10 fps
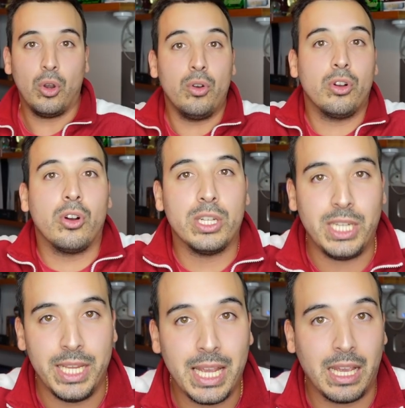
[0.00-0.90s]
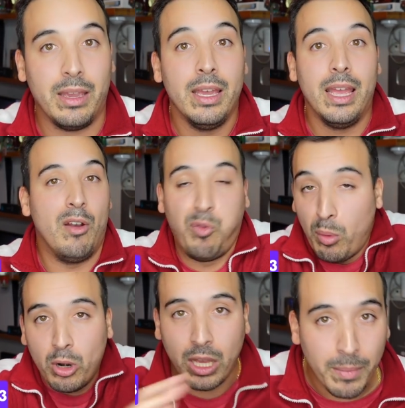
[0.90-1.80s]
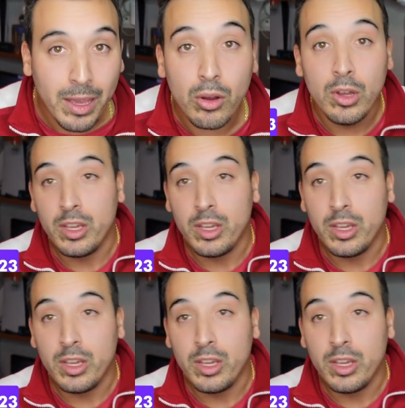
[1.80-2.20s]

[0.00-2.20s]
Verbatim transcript: Lo único que sé es que el fútbol que veo,